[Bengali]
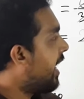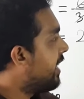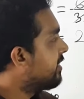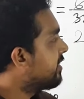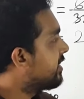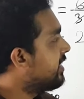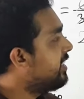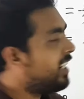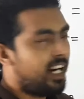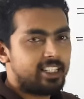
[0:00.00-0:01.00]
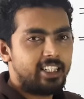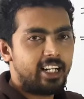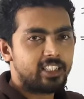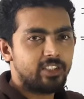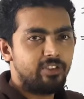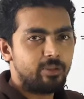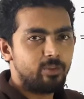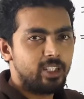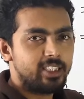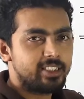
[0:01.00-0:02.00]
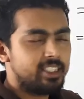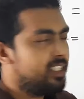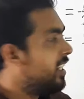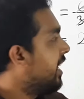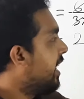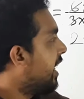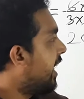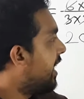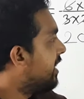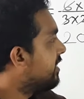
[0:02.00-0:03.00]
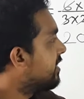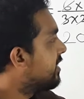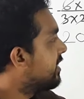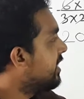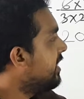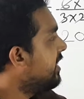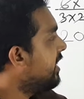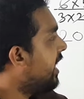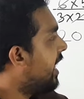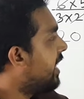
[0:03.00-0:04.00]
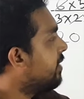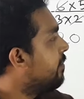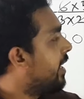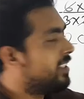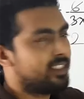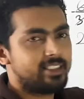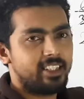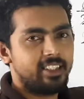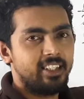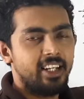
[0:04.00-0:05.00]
এন সি আর এর আরেকটা ফর্মুলা আছে এন সি এন মাইনাস আর